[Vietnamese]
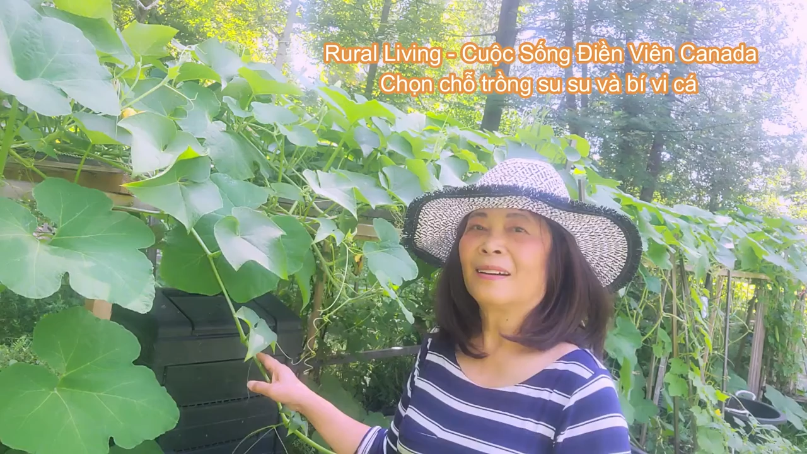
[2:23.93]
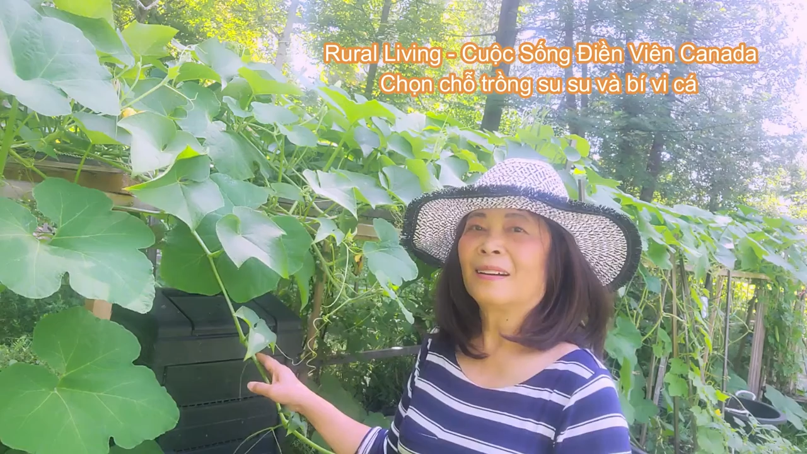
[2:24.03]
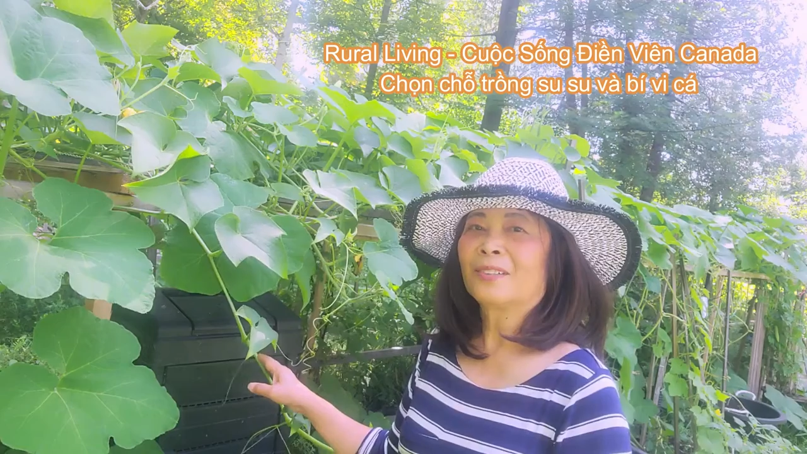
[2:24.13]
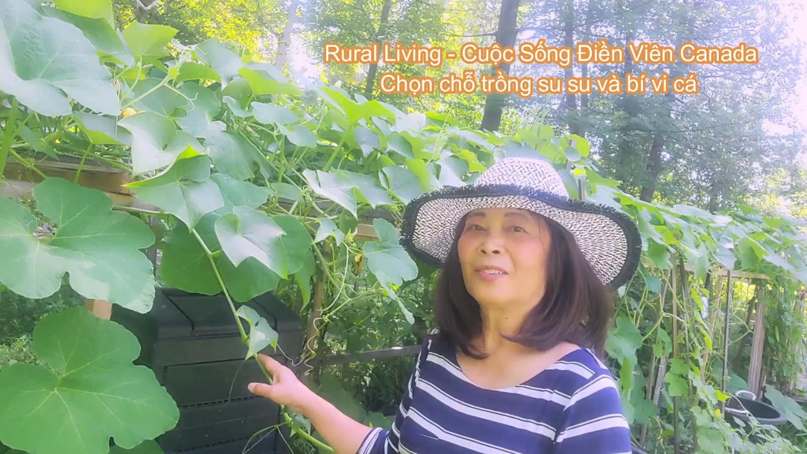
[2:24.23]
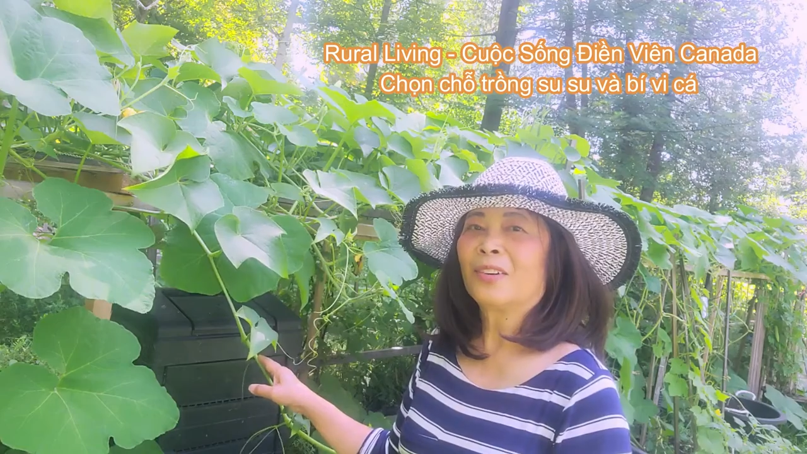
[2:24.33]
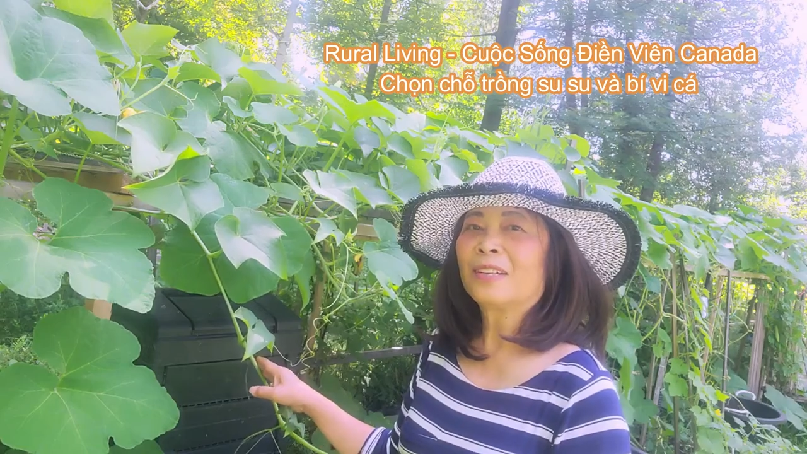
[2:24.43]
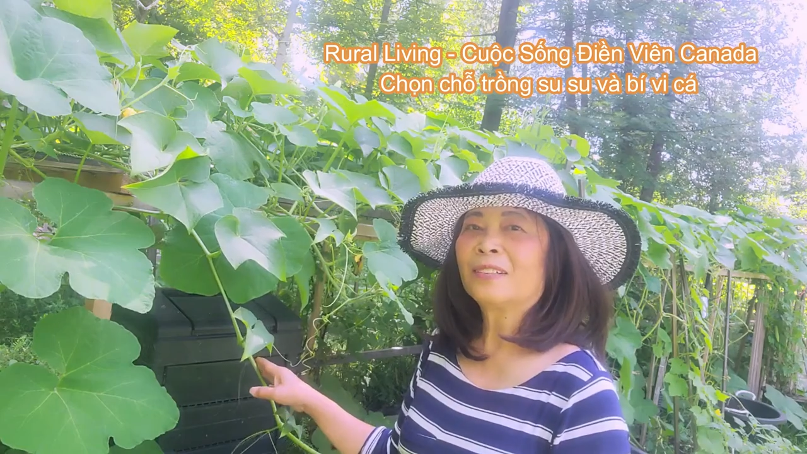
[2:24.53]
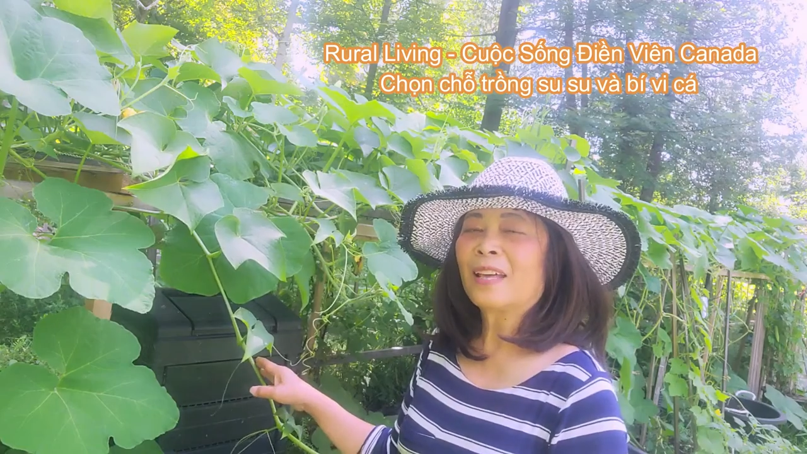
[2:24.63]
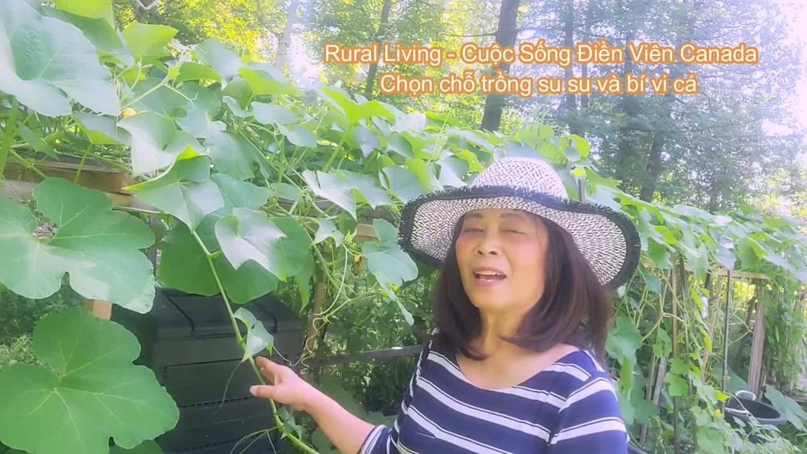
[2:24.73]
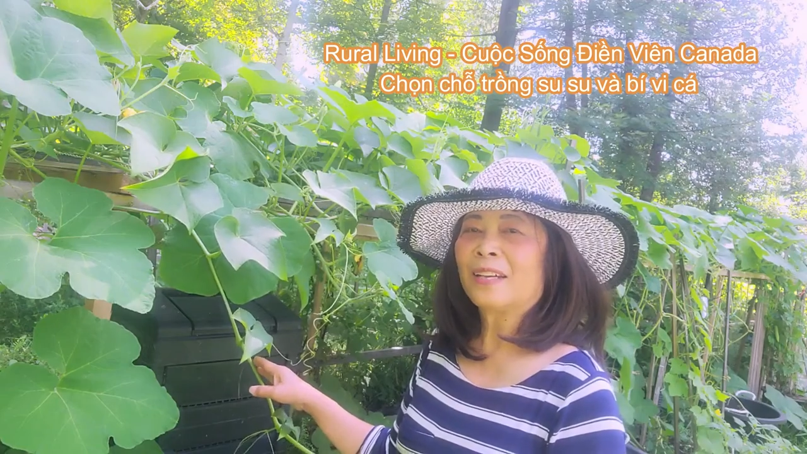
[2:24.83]
à, thủy
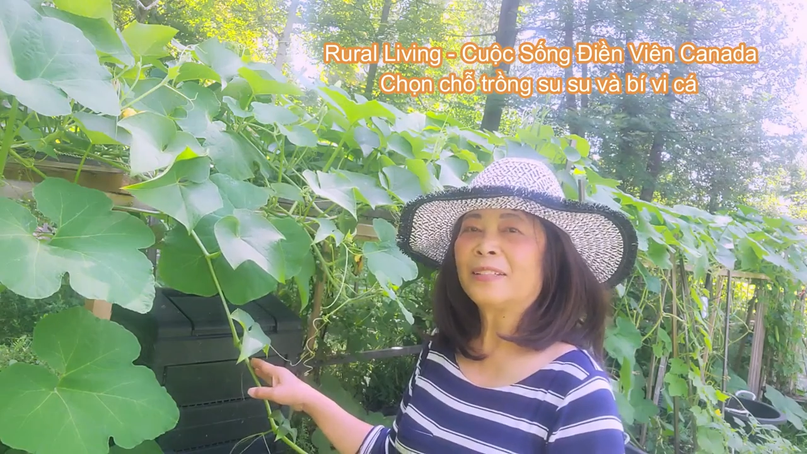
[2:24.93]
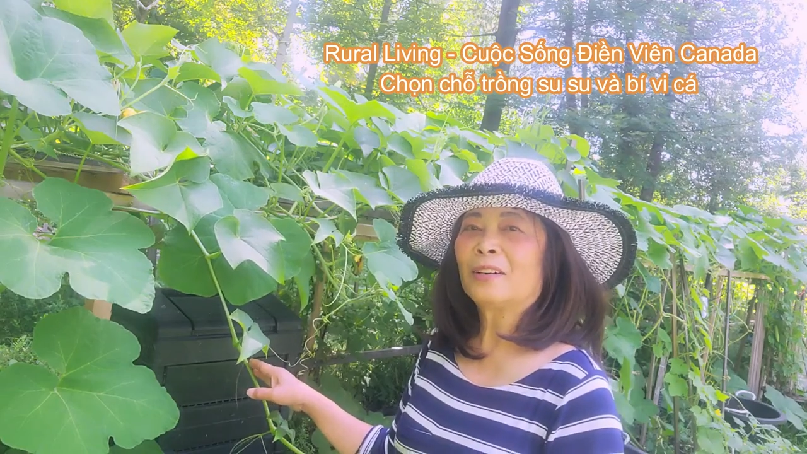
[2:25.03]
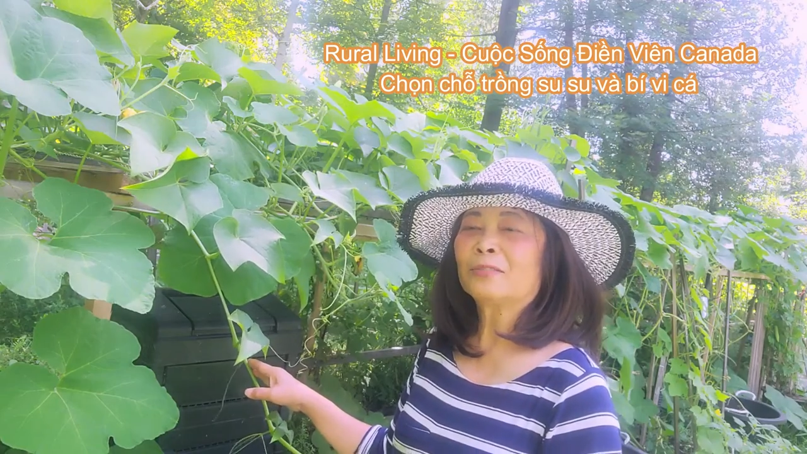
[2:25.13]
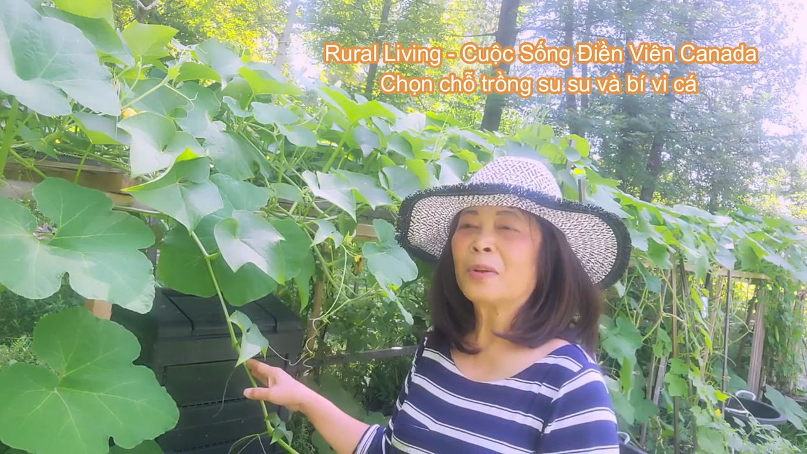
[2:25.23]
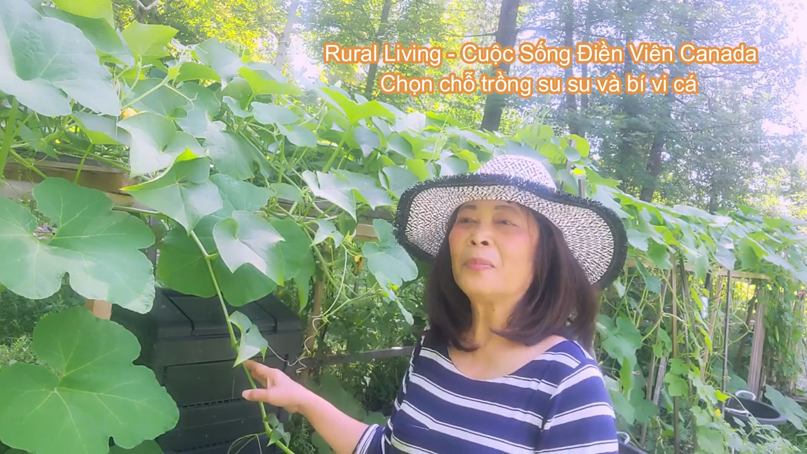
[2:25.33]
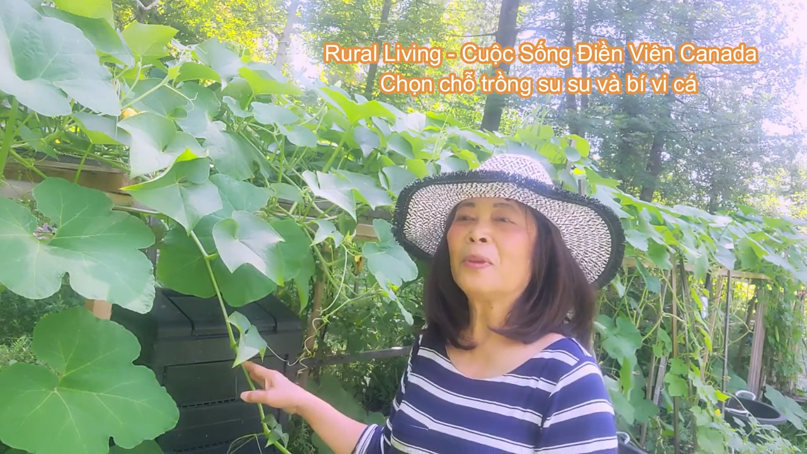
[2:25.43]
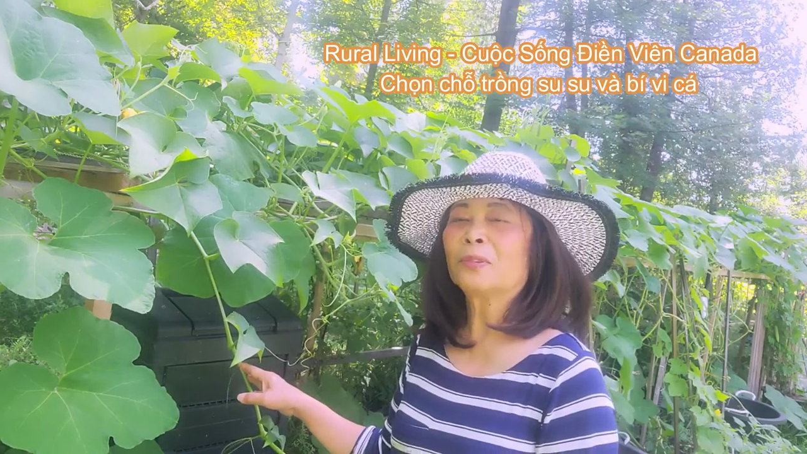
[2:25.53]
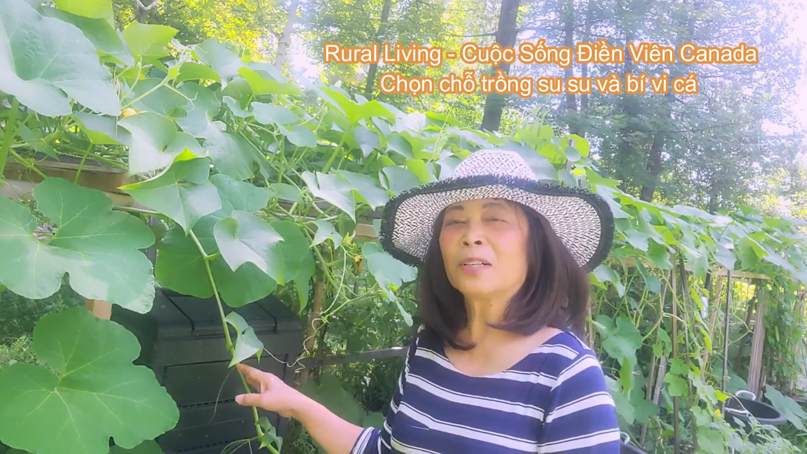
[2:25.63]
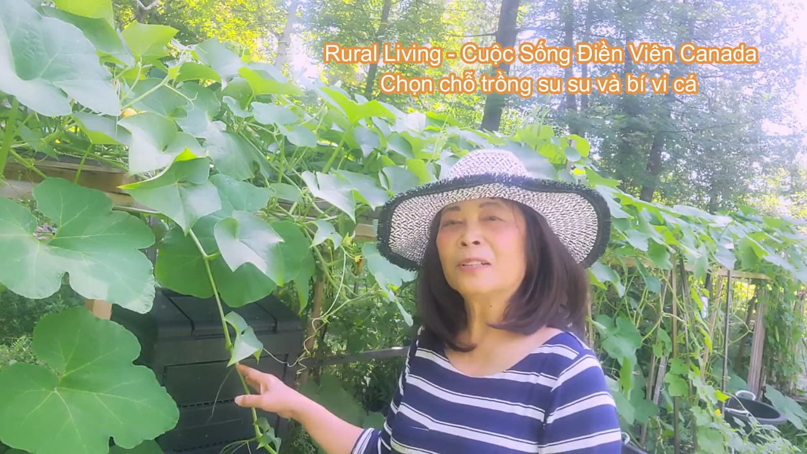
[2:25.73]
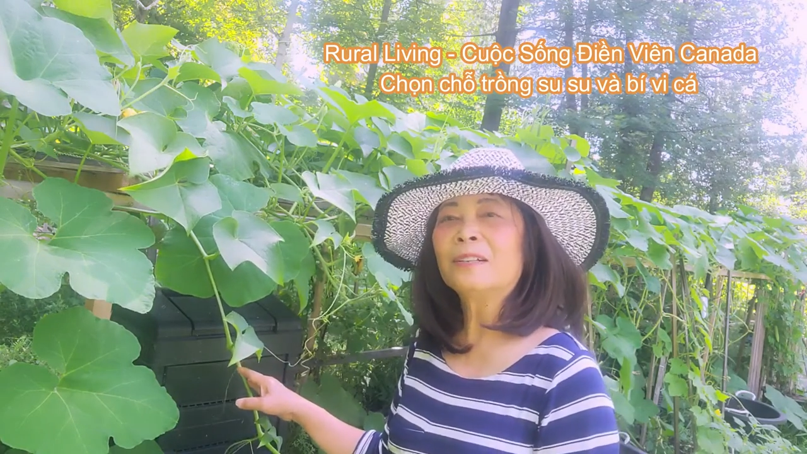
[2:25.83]
có thể trồng thêm
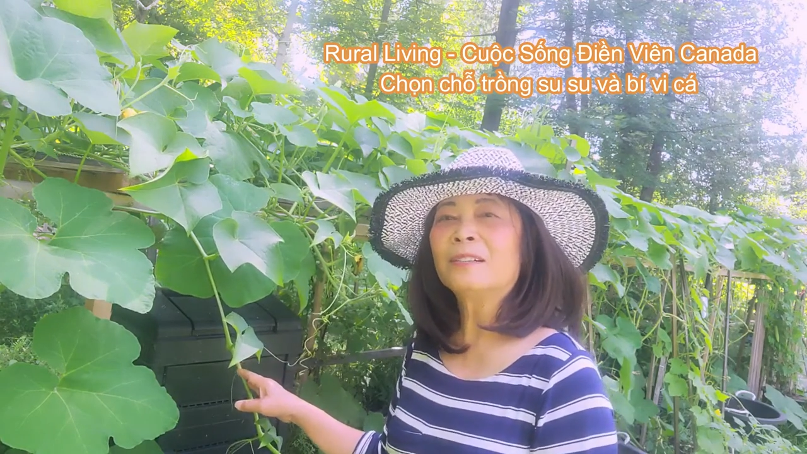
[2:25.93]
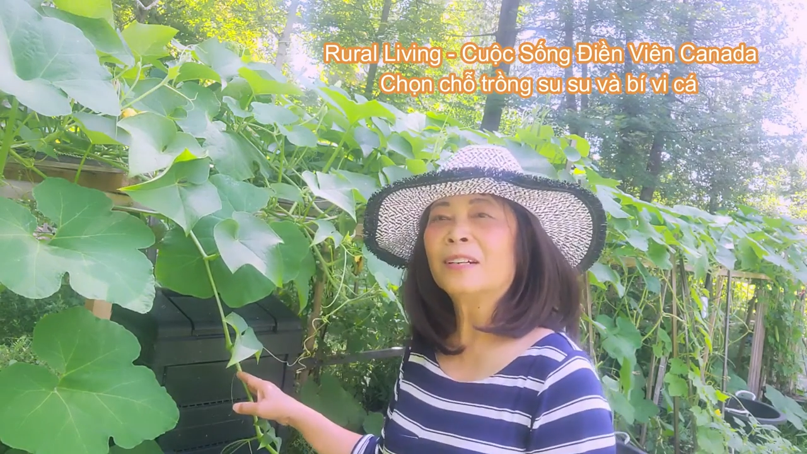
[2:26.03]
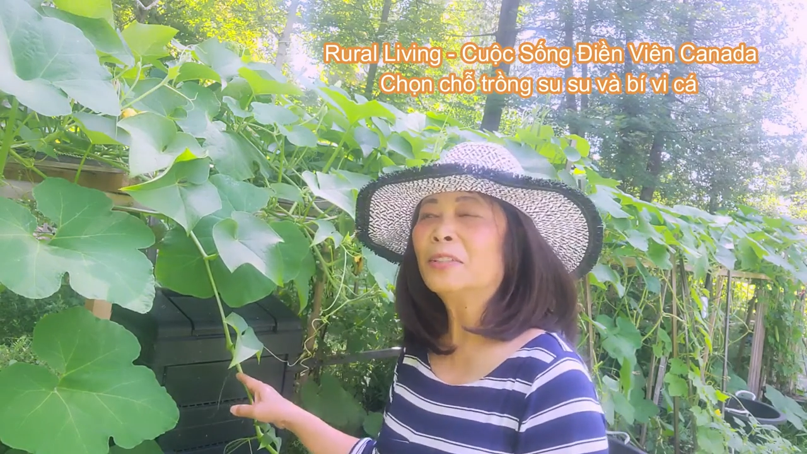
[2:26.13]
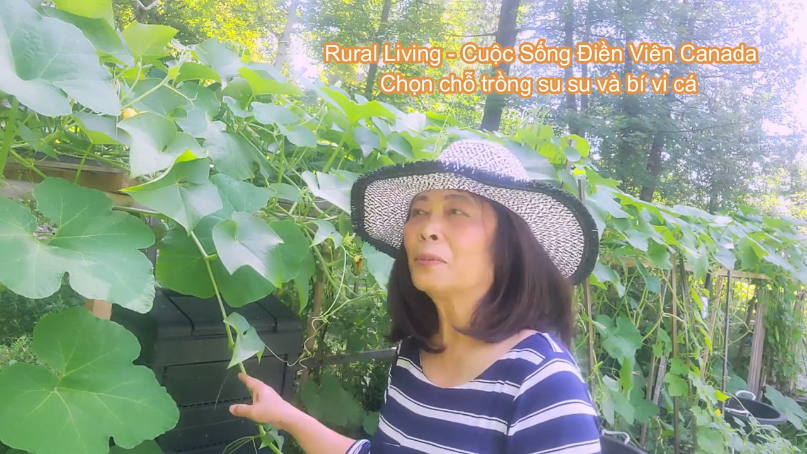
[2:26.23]
nhiều thứ nữa